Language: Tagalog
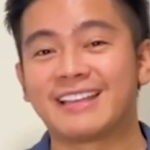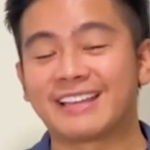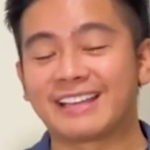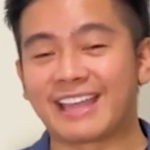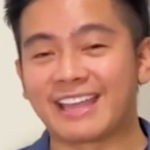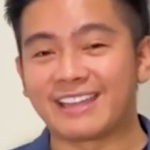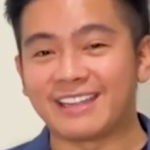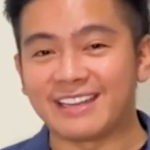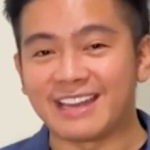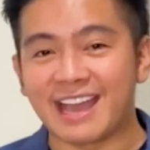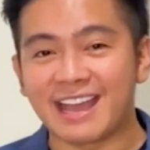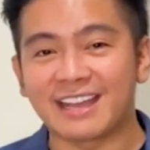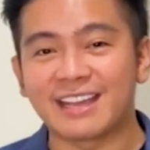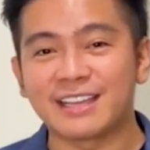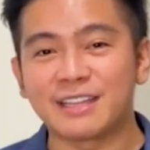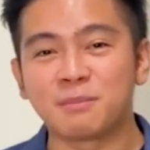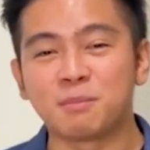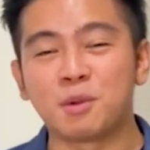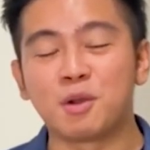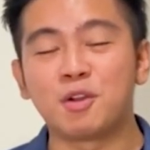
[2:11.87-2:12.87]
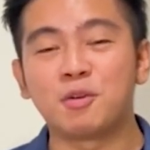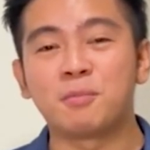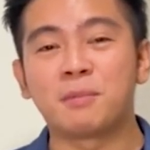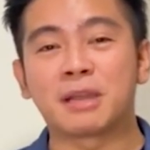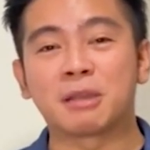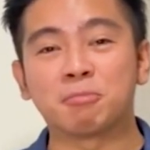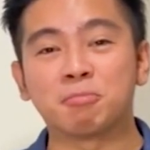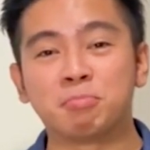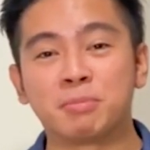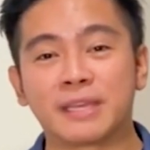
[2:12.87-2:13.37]
kailangan mong
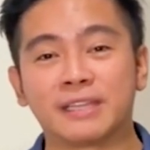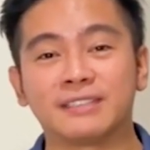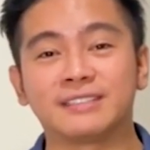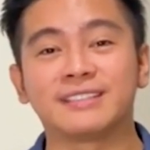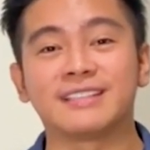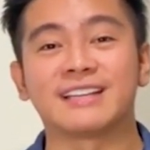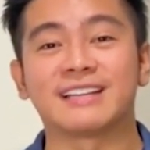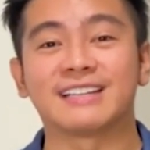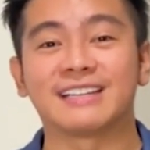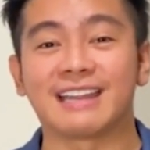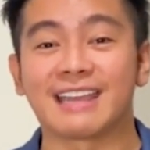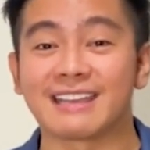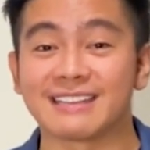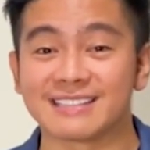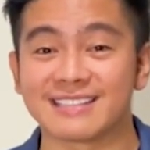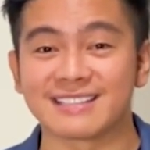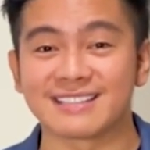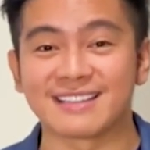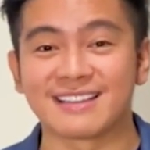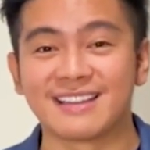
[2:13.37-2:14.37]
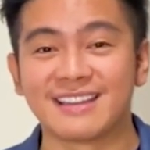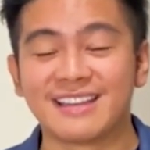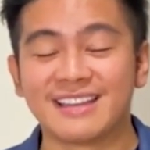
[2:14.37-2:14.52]
mag-build ng list.